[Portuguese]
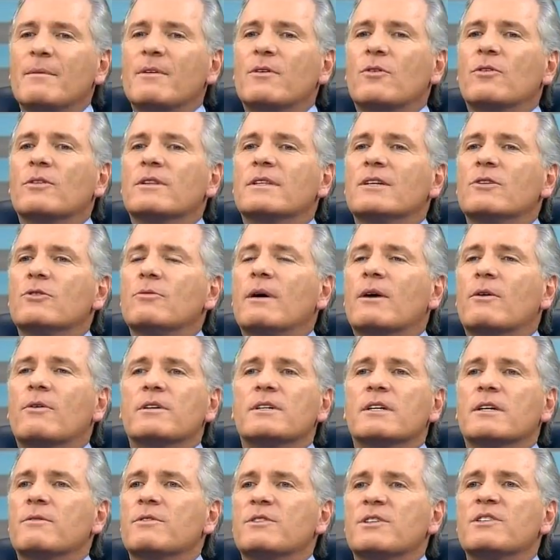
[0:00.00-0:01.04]
Você está me contando uma
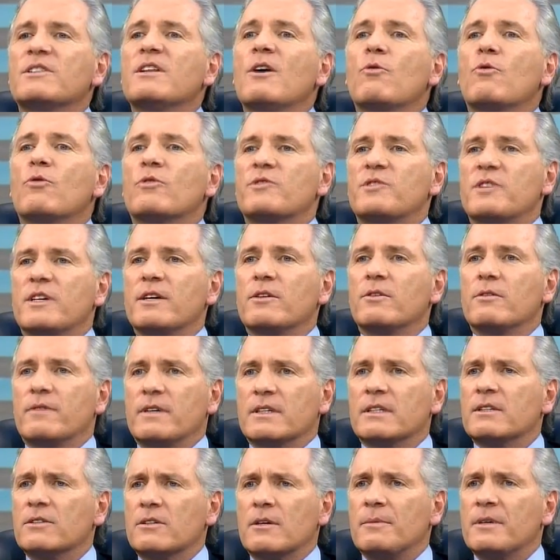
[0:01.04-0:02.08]
coisa que negociar. vocês não conseguiram
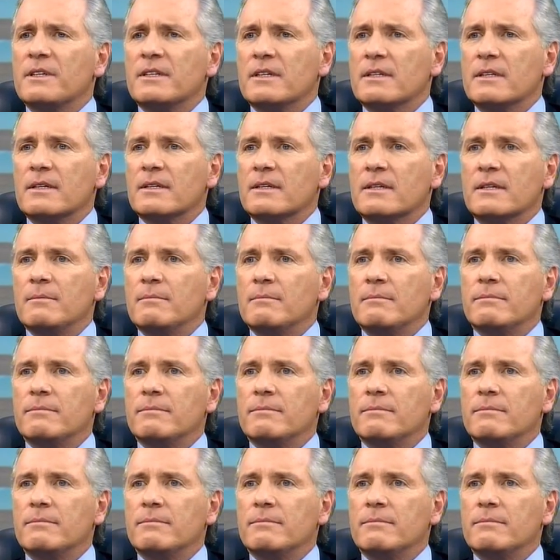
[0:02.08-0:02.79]
fazer, só para entender que